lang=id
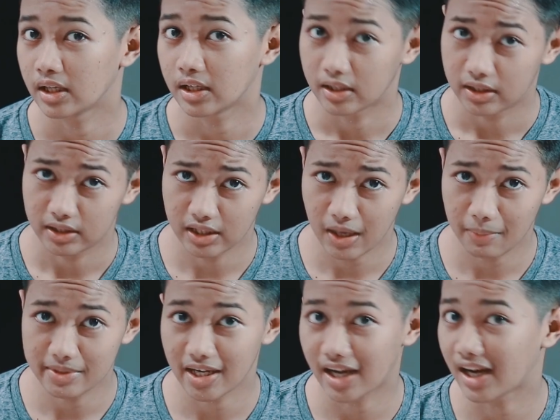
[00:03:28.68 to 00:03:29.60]
ya
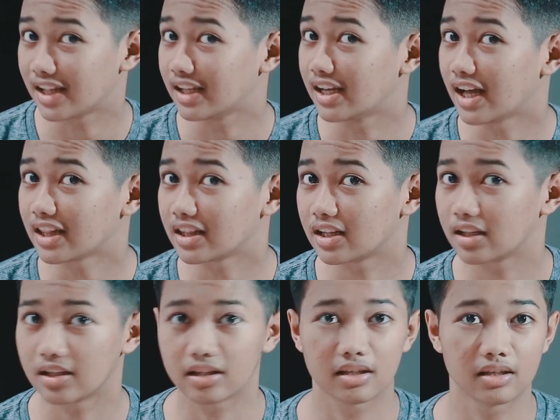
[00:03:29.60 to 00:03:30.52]
bisa kalian lihat
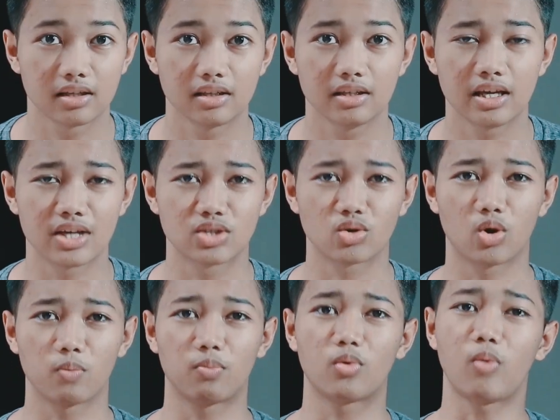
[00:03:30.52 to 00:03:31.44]
ya cukup
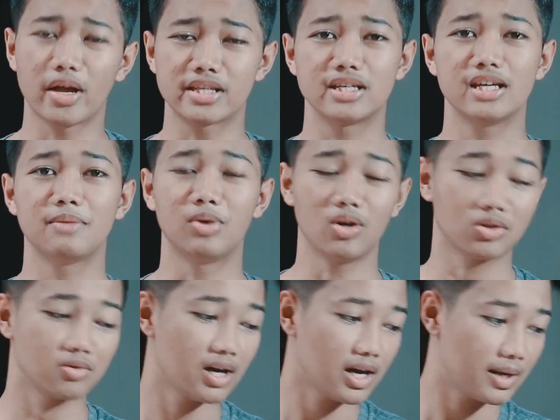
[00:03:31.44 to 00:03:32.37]
kuat sih menurut gua